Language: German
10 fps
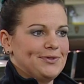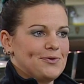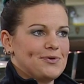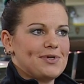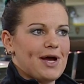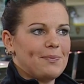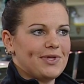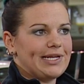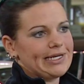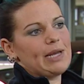und haben
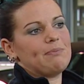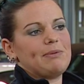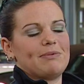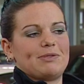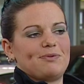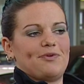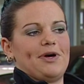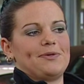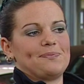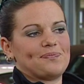dann den kleinen Piepmatz
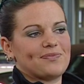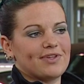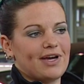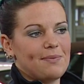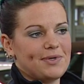befreit. Haben